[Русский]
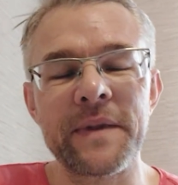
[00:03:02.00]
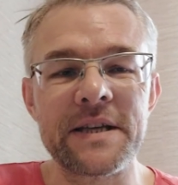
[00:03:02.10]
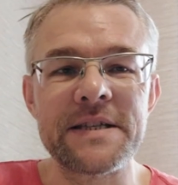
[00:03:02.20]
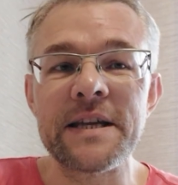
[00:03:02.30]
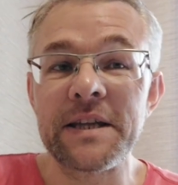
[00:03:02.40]

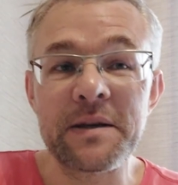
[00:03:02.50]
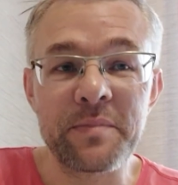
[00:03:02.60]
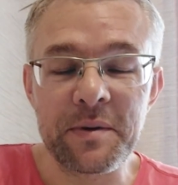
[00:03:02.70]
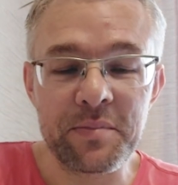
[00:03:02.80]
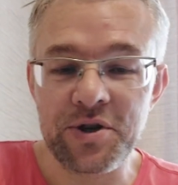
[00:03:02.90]
к стенке
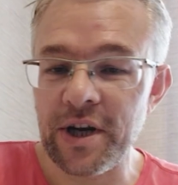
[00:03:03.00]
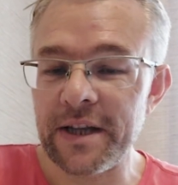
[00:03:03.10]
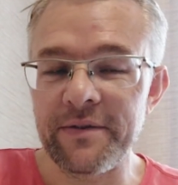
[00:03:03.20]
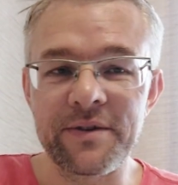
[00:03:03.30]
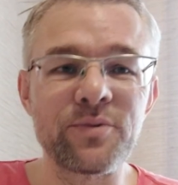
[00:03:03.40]

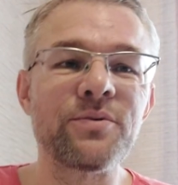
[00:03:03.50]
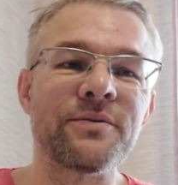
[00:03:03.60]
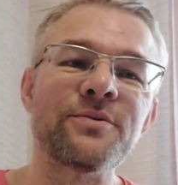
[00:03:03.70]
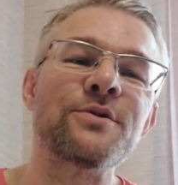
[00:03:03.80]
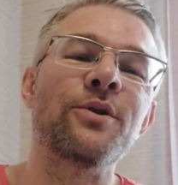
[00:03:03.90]
припечатывать,
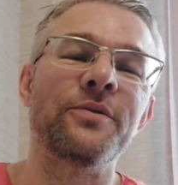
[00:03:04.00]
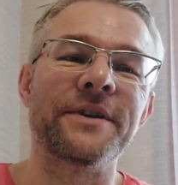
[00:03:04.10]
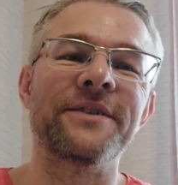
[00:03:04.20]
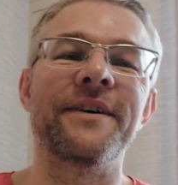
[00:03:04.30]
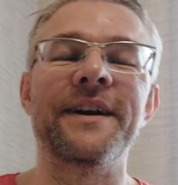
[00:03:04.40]
ну,
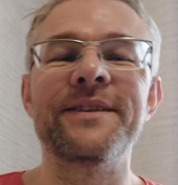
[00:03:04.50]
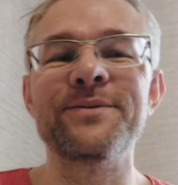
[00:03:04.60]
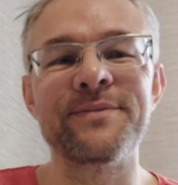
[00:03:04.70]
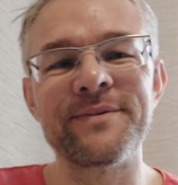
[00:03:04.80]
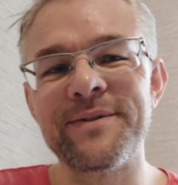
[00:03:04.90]
условно говоря,
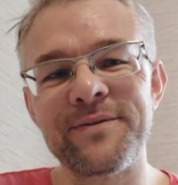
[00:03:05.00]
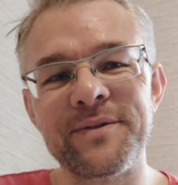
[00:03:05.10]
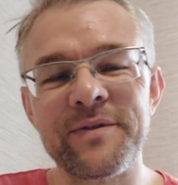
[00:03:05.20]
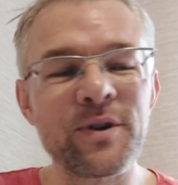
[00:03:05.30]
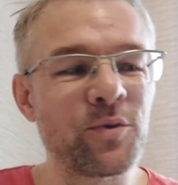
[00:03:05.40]
ну,
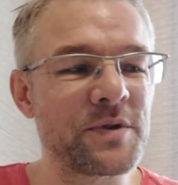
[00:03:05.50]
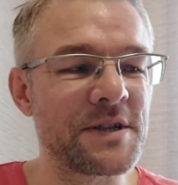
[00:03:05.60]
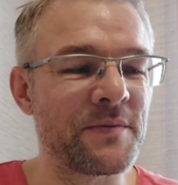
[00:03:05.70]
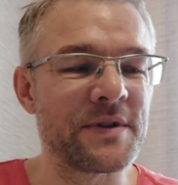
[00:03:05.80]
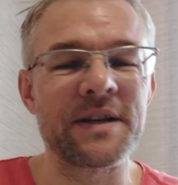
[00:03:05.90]

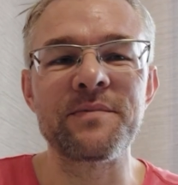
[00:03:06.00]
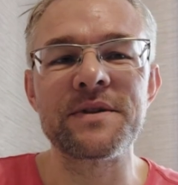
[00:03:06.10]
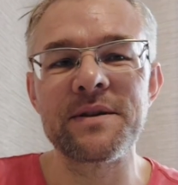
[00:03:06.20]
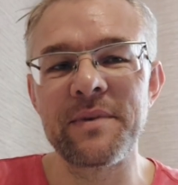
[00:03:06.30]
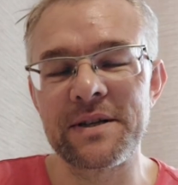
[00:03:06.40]
глупостями всякими
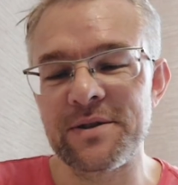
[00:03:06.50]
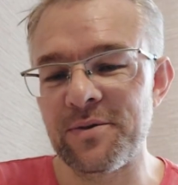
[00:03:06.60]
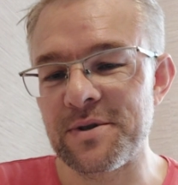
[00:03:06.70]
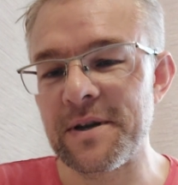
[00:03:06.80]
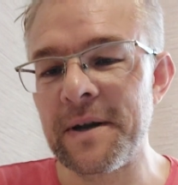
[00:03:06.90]
заниматься.
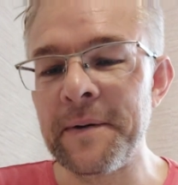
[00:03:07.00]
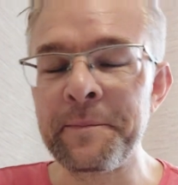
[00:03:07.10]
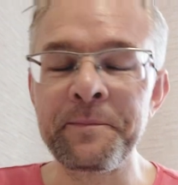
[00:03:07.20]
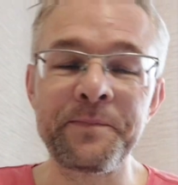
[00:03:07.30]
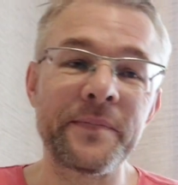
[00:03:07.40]
То есть
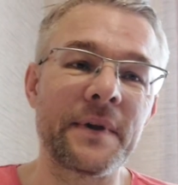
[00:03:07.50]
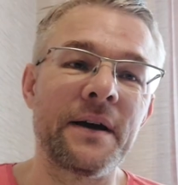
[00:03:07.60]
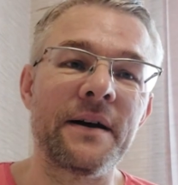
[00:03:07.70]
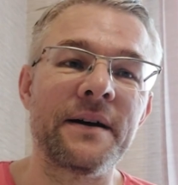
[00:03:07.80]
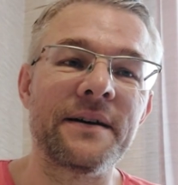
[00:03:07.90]

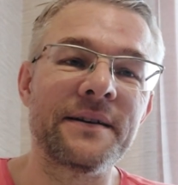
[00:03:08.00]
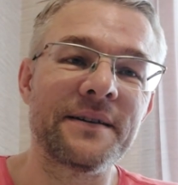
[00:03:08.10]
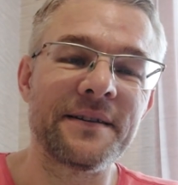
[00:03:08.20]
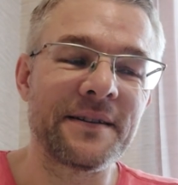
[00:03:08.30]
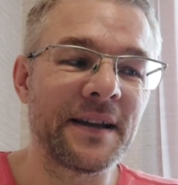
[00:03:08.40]

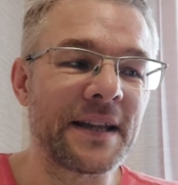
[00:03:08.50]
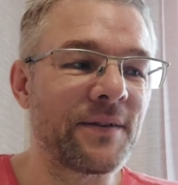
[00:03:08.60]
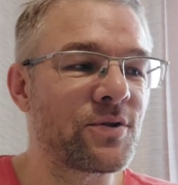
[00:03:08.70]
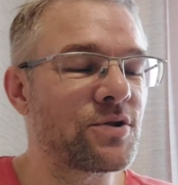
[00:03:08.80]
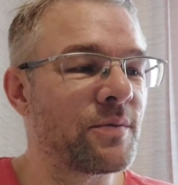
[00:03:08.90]
а, для
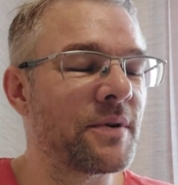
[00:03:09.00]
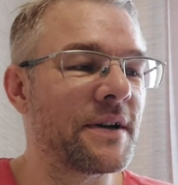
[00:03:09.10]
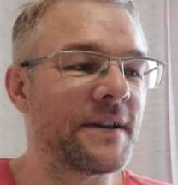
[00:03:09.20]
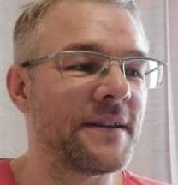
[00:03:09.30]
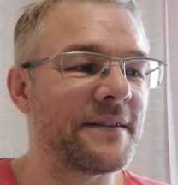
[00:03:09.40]
того,
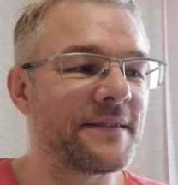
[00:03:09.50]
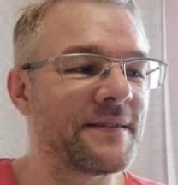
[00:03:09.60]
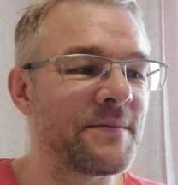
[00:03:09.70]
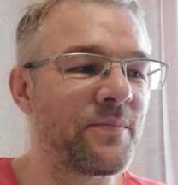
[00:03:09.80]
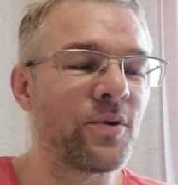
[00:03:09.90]
чтобы
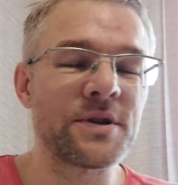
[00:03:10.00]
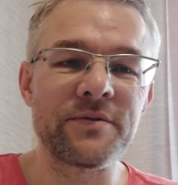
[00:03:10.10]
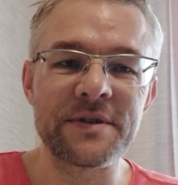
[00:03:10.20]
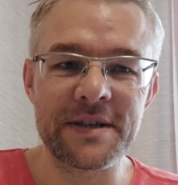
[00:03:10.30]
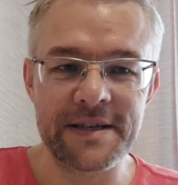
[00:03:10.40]

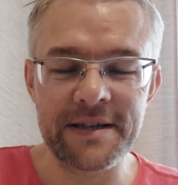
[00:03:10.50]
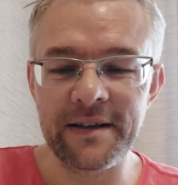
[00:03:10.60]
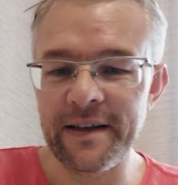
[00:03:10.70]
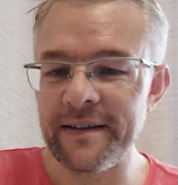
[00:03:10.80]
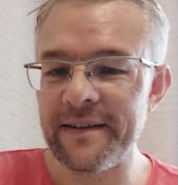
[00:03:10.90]
пользоваться
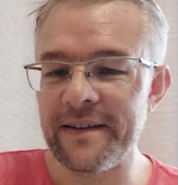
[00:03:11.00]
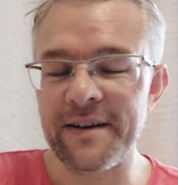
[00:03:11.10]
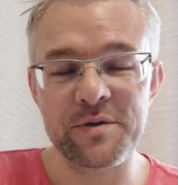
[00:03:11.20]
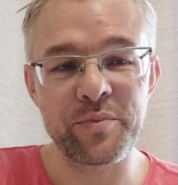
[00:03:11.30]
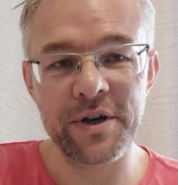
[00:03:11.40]
силой,
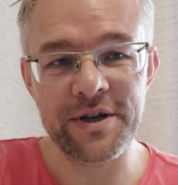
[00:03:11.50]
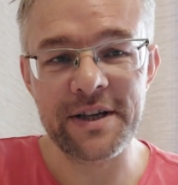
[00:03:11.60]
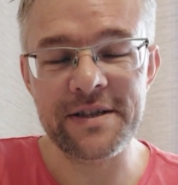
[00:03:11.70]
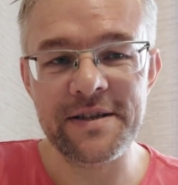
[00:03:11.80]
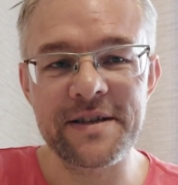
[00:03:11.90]

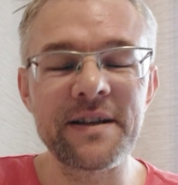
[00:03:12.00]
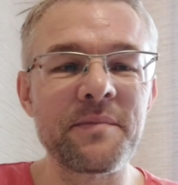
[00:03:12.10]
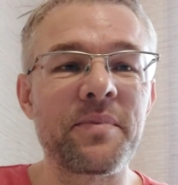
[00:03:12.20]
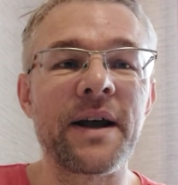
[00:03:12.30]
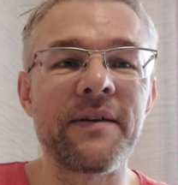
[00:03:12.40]
распоряжаться
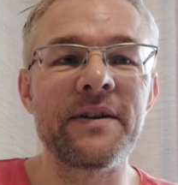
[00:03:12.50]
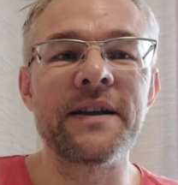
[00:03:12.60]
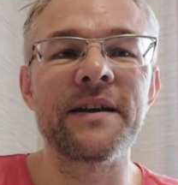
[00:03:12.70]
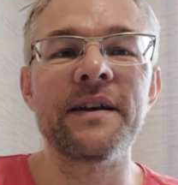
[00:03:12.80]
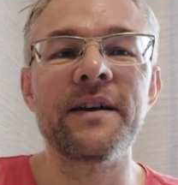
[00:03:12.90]
силой
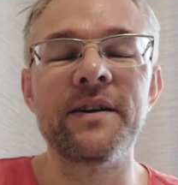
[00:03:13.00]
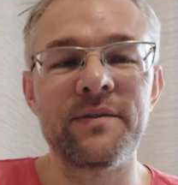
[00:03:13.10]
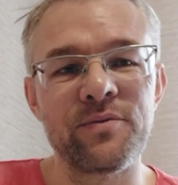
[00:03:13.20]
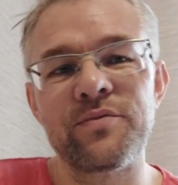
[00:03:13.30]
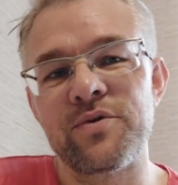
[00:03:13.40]
правильно,
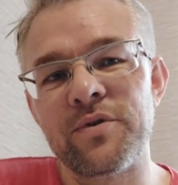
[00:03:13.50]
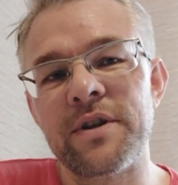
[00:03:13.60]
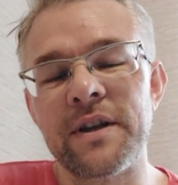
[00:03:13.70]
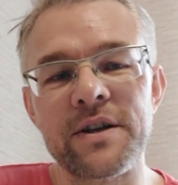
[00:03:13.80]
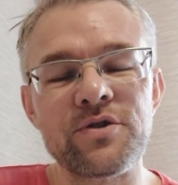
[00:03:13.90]
ну,
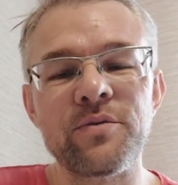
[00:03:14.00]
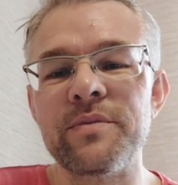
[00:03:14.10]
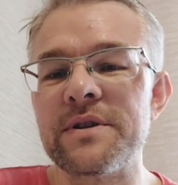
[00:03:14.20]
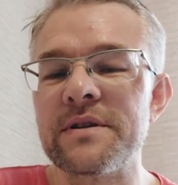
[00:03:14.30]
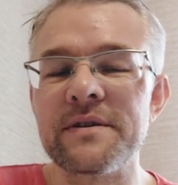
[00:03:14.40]
все-таки должно
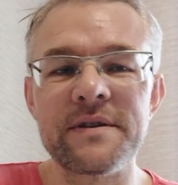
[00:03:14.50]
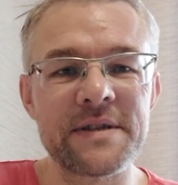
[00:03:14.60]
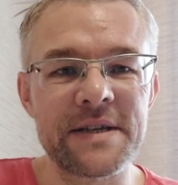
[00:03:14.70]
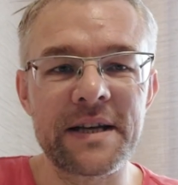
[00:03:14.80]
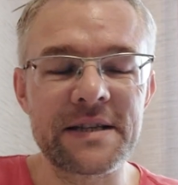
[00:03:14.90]
быть
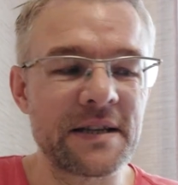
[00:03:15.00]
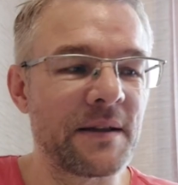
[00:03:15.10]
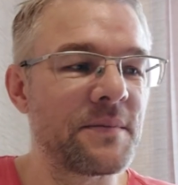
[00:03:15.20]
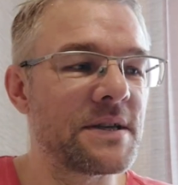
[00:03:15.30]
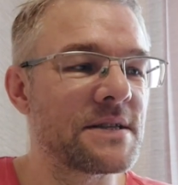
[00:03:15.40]
сердце
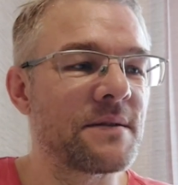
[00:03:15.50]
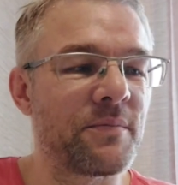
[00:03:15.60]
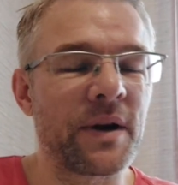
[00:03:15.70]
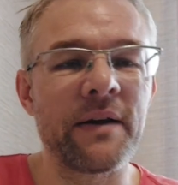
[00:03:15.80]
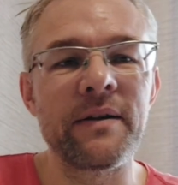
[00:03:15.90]
на месте
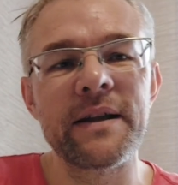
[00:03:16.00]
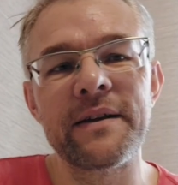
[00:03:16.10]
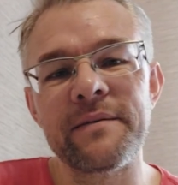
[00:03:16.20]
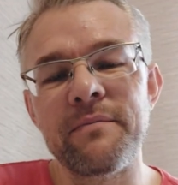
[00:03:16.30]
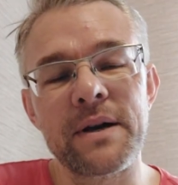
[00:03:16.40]

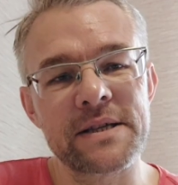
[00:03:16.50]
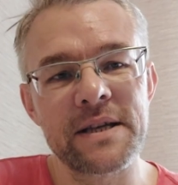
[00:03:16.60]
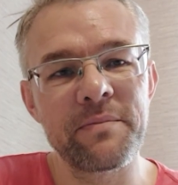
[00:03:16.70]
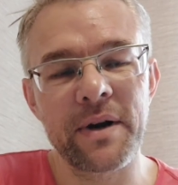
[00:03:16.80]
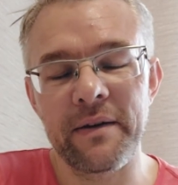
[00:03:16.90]
правильное,
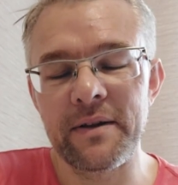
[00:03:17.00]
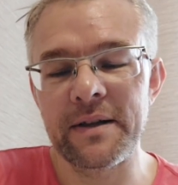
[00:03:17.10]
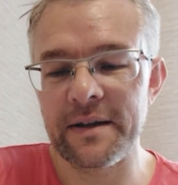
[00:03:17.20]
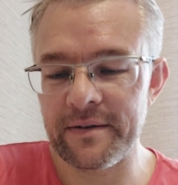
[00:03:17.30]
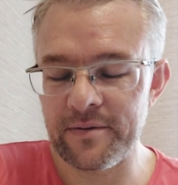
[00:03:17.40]
мозги
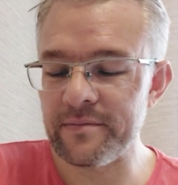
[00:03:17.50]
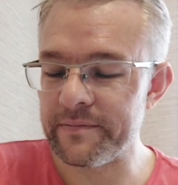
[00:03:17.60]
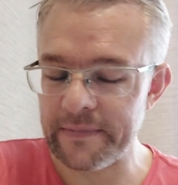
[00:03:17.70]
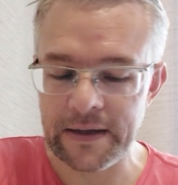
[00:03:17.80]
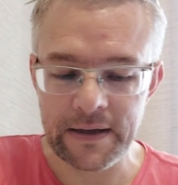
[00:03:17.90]
правильные, ну,